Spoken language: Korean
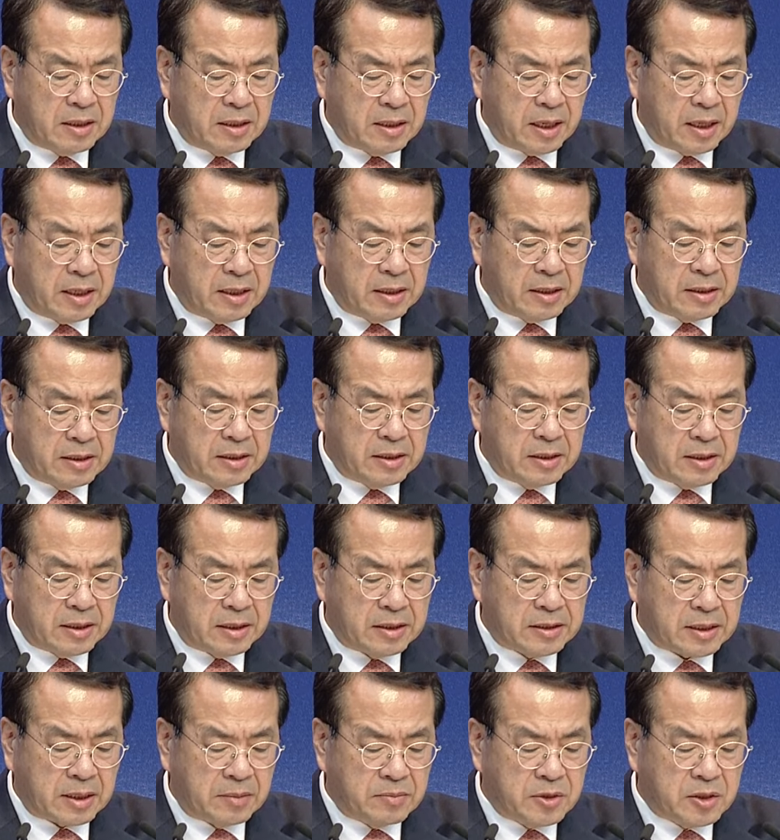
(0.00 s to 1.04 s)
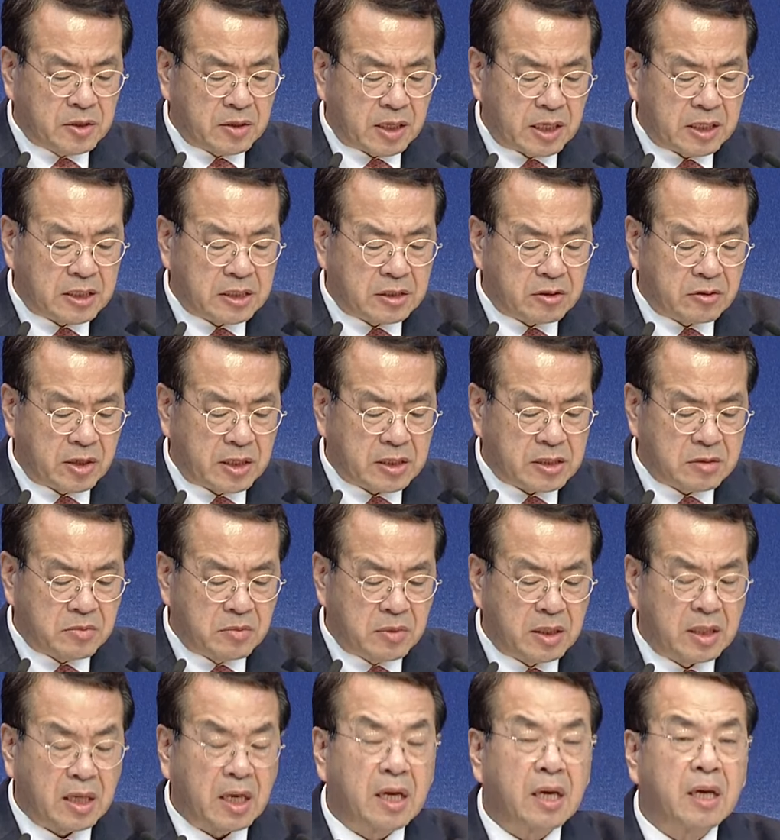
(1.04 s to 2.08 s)
내일 참석하시기로
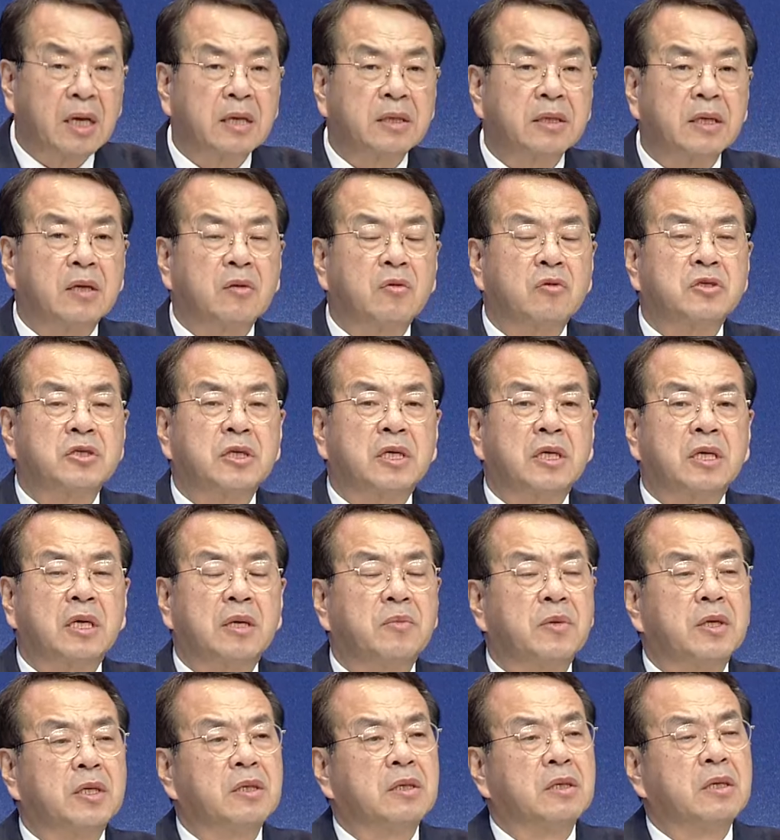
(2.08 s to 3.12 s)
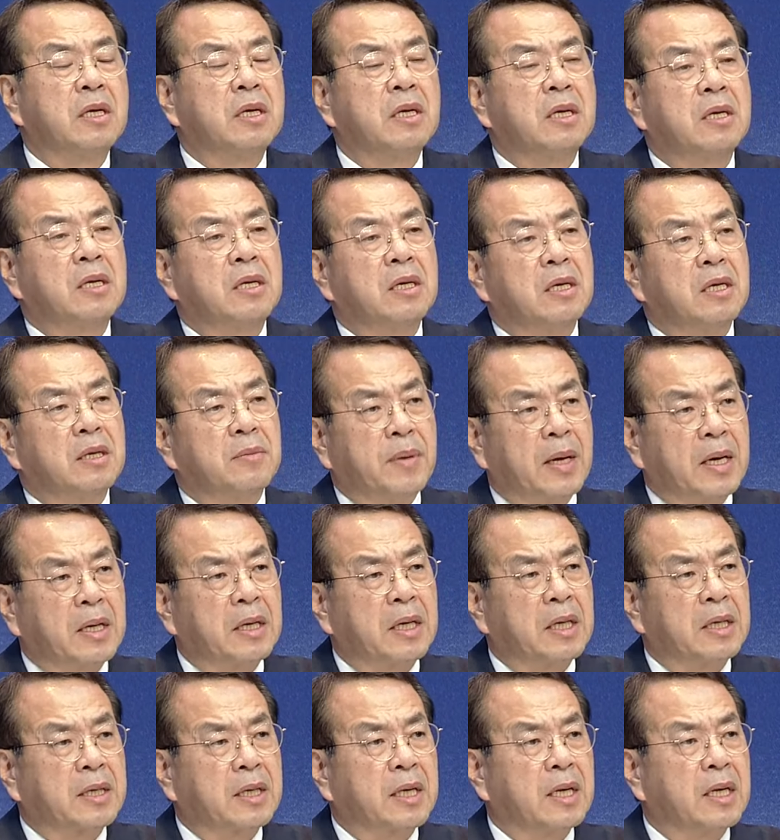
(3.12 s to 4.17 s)
했습니다. 내일 오시게 되면은
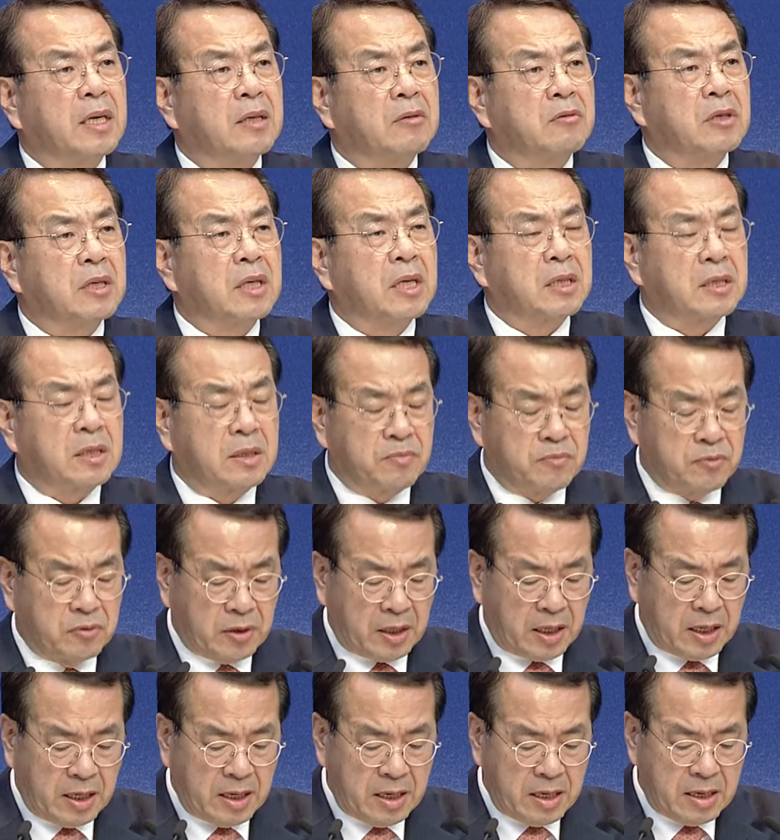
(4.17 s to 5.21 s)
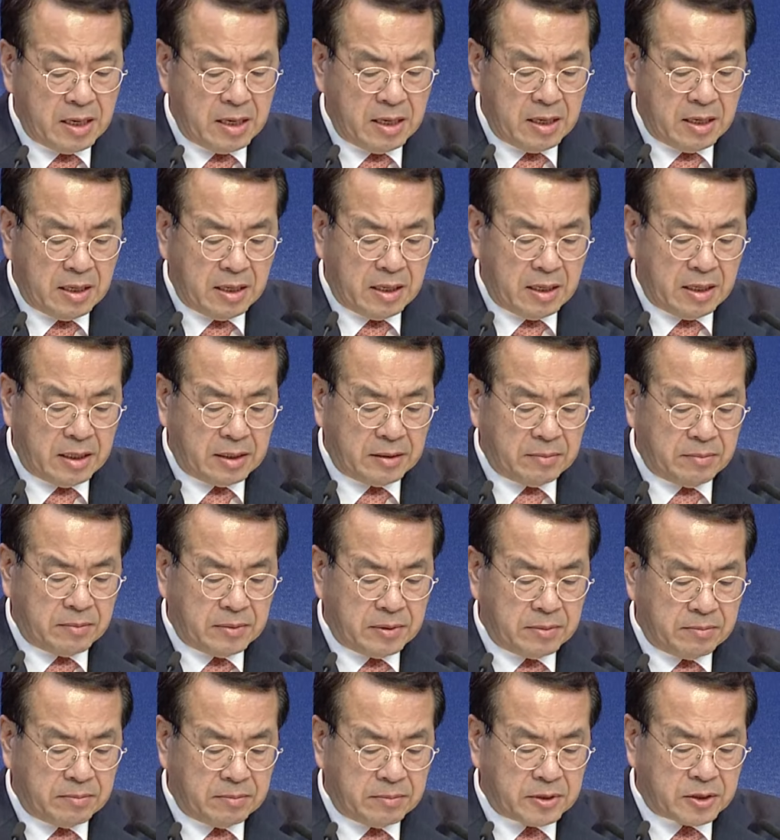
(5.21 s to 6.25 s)
반갑게 우리가 기쁘게
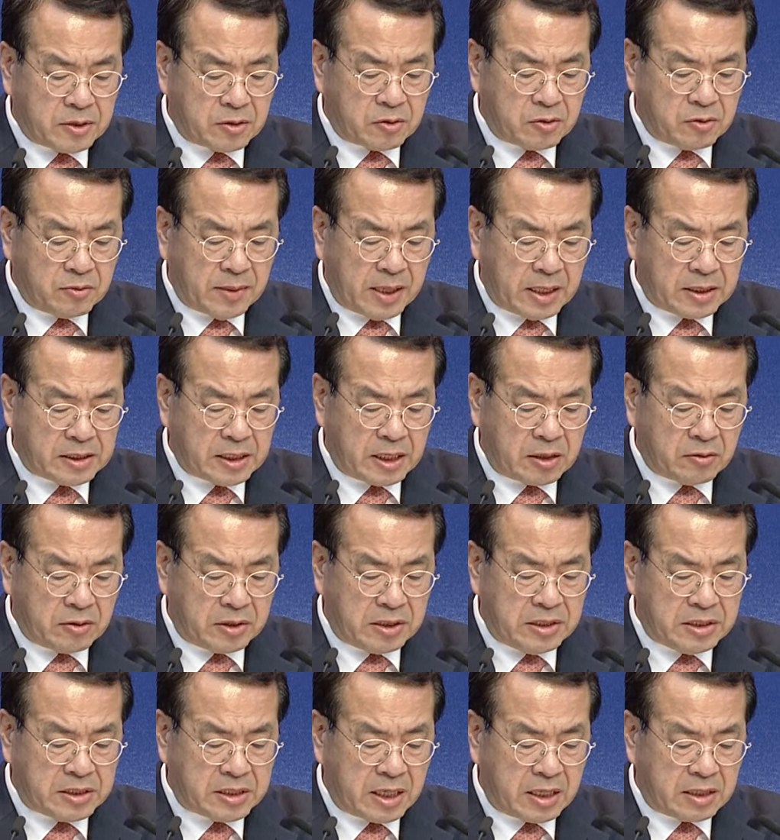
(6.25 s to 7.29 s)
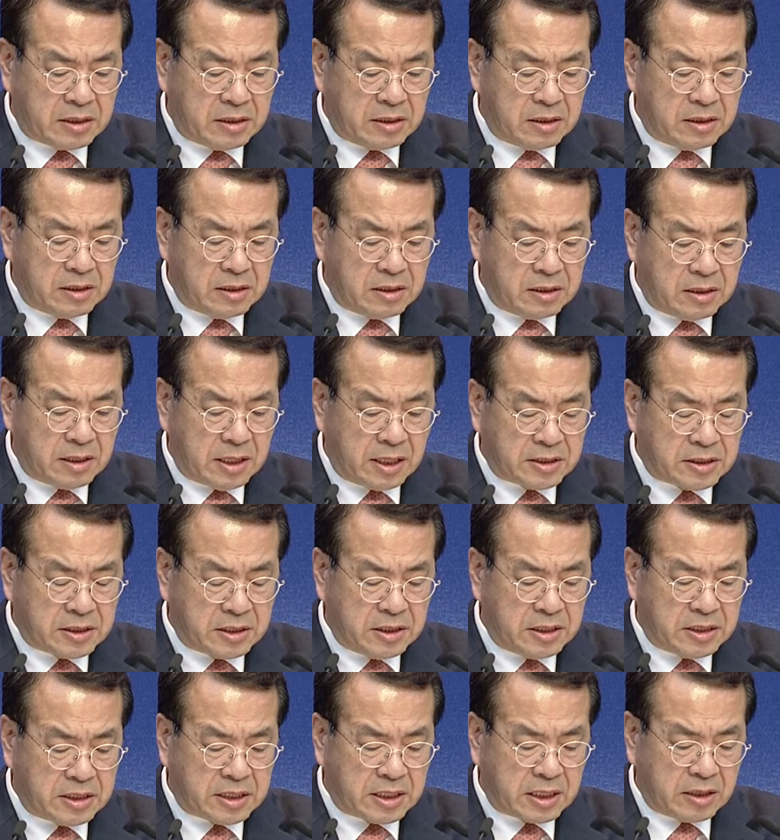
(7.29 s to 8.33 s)
서로 맞이하고 인사를
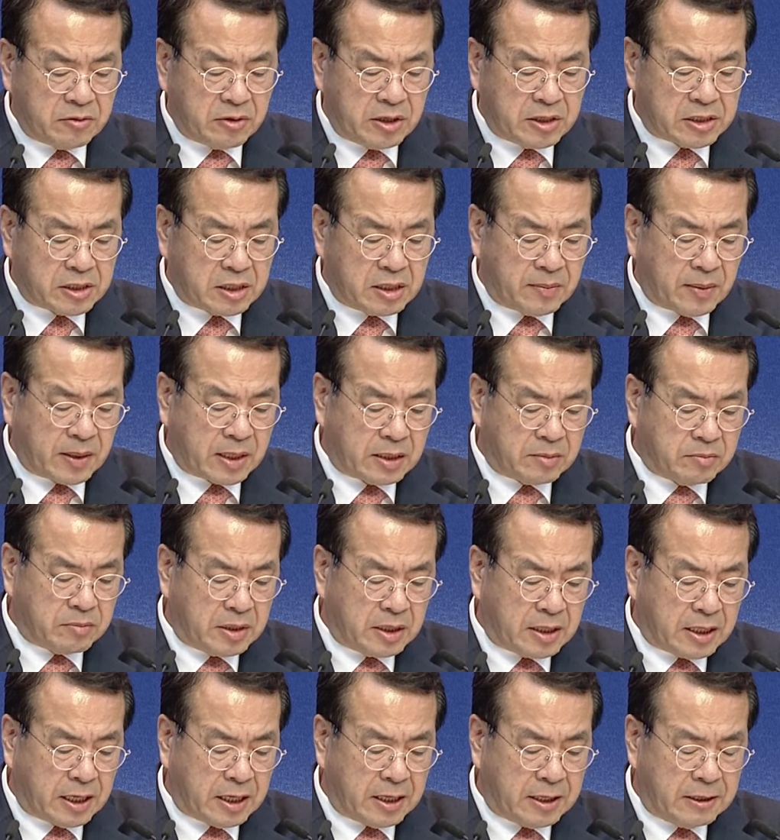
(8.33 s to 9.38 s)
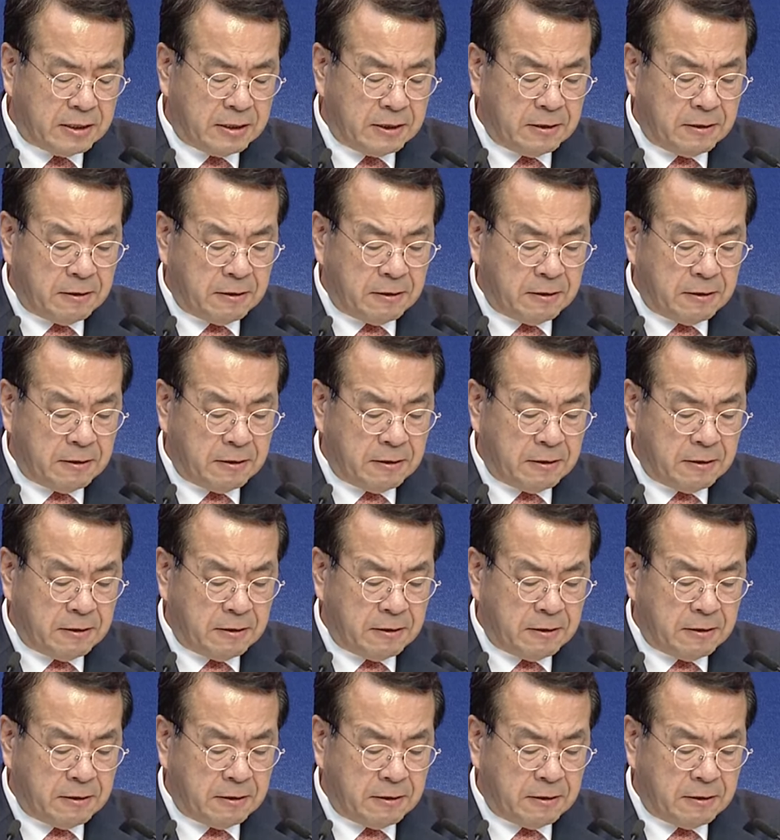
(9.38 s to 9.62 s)
하시는 시간 되시길 바랍니다.